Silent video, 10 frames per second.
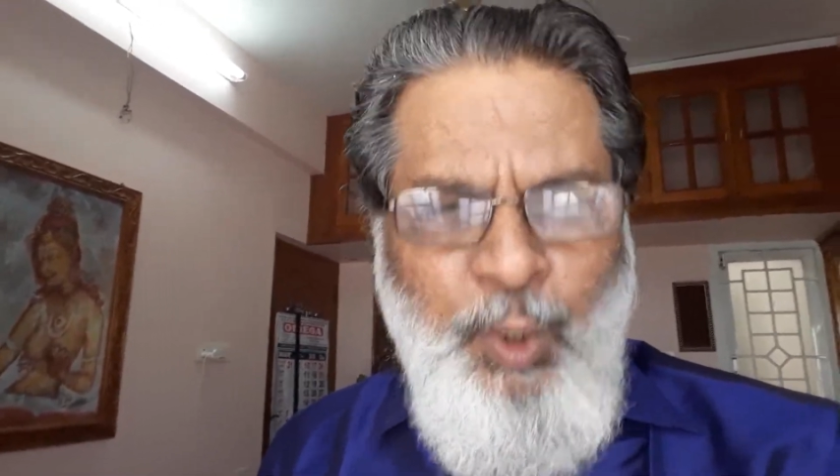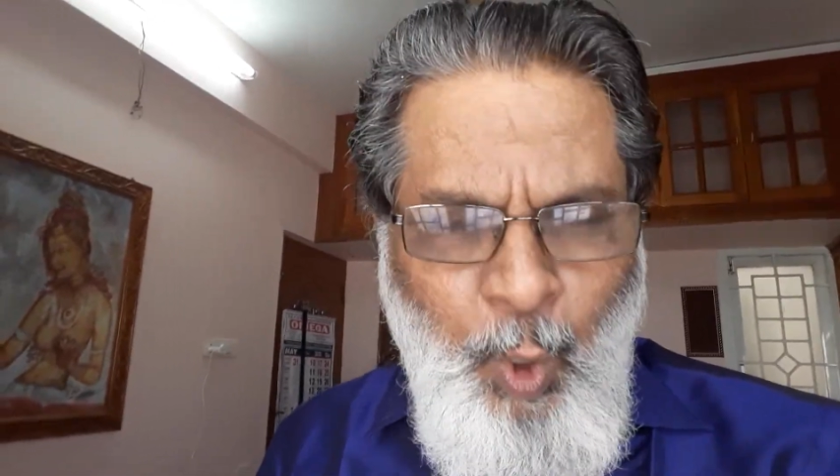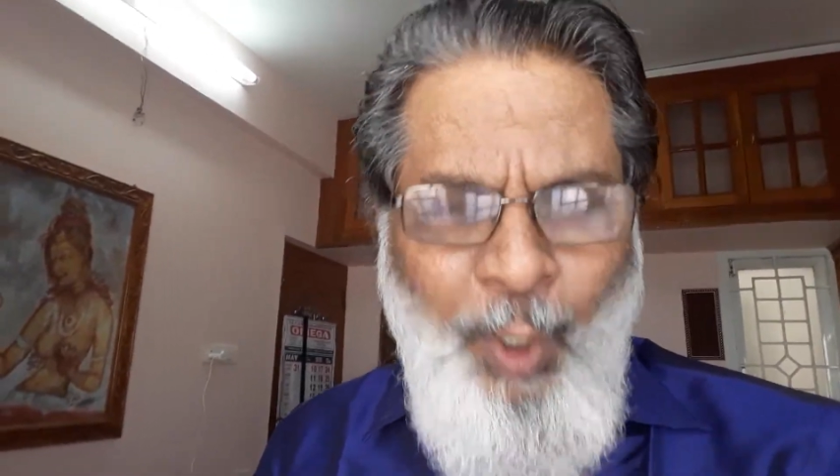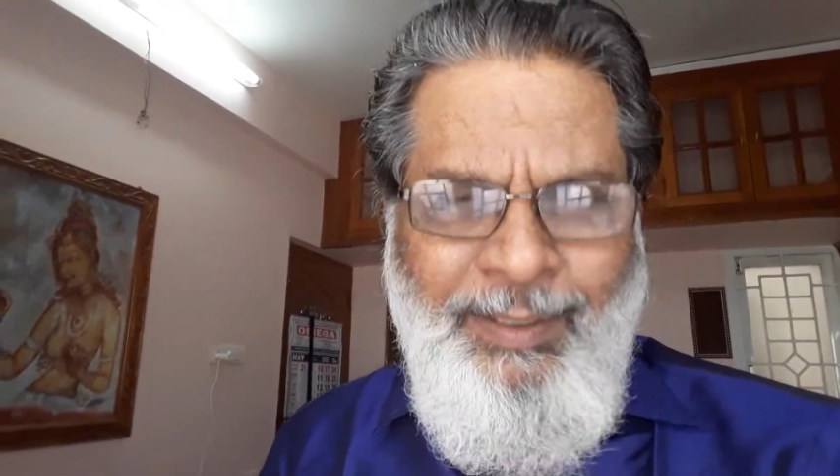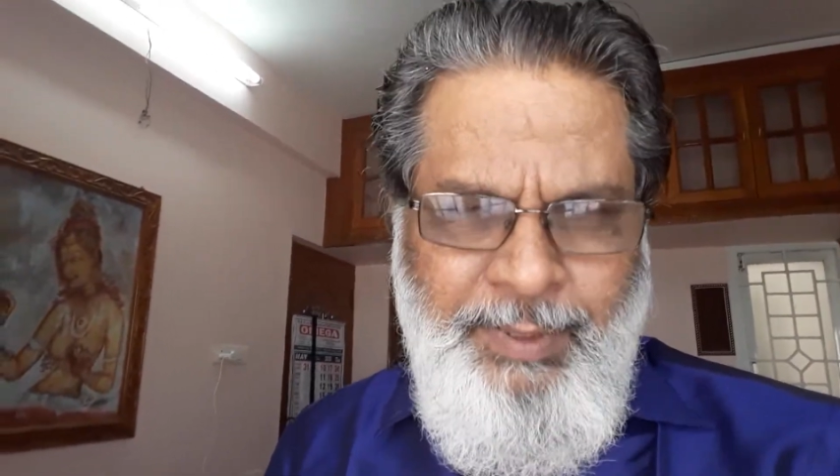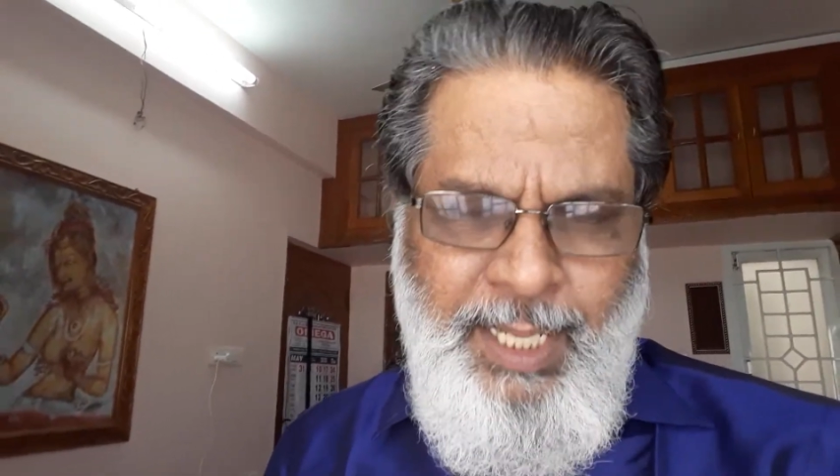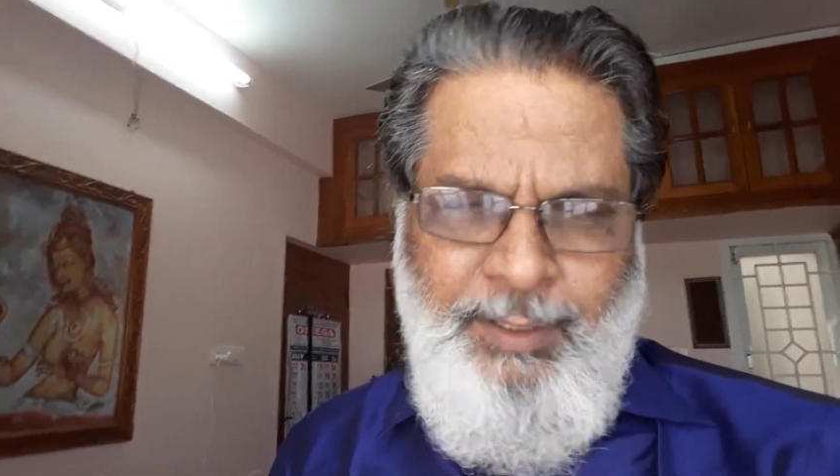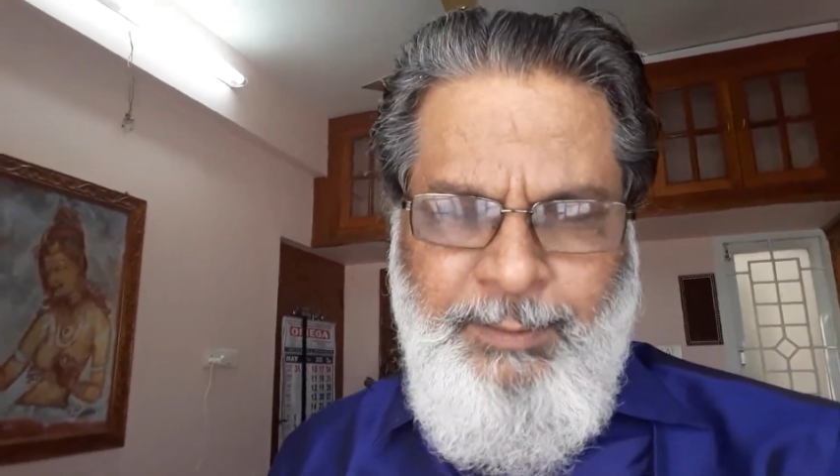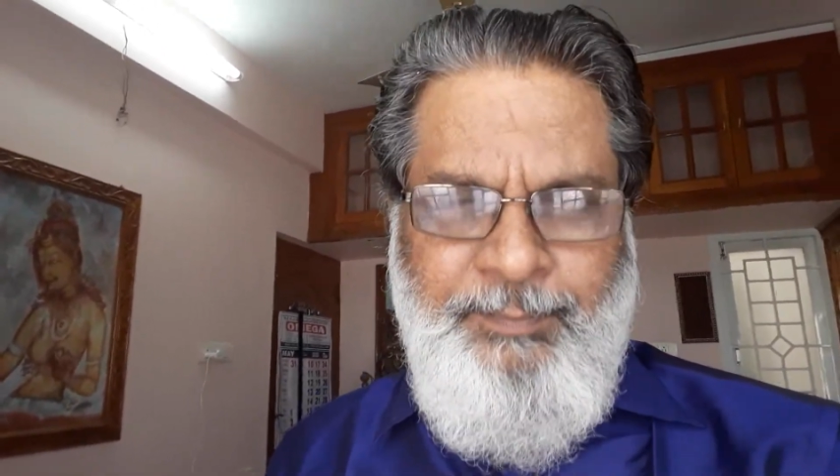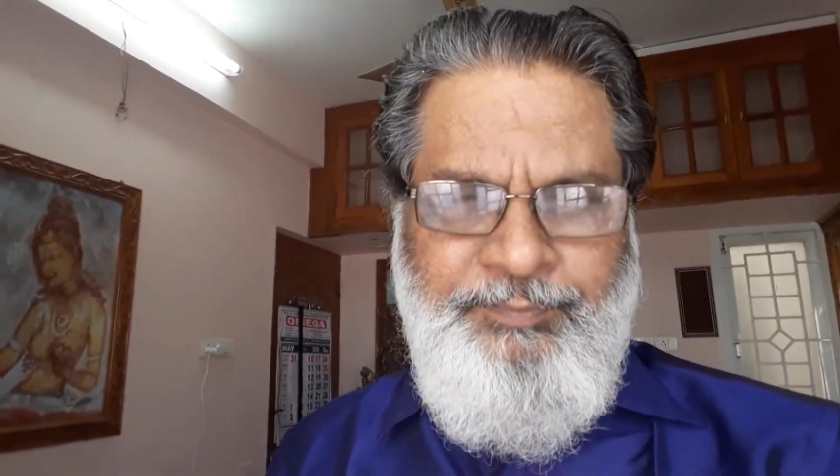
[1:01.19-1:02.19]
கோ
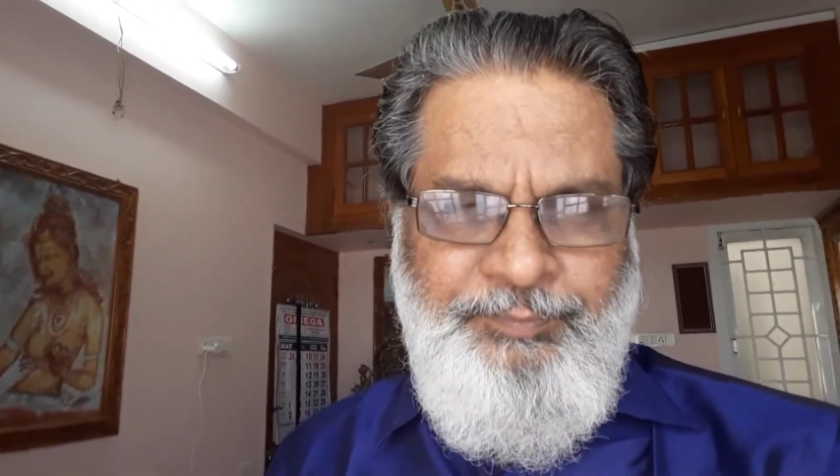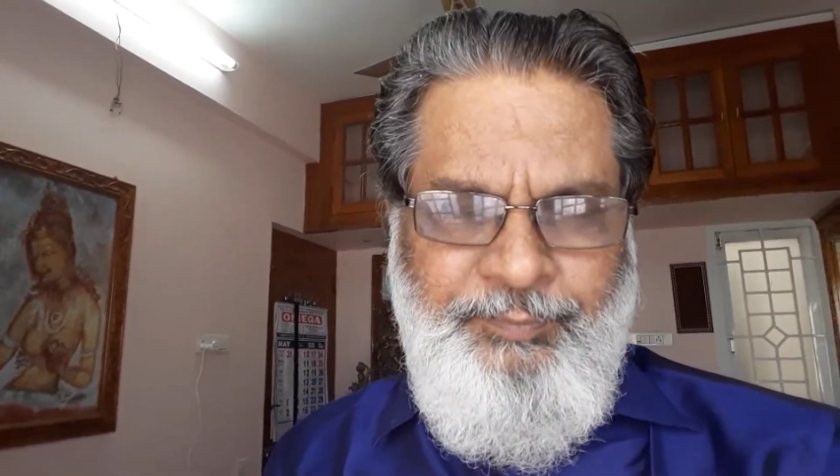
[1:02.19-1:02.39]
என்பதாகும்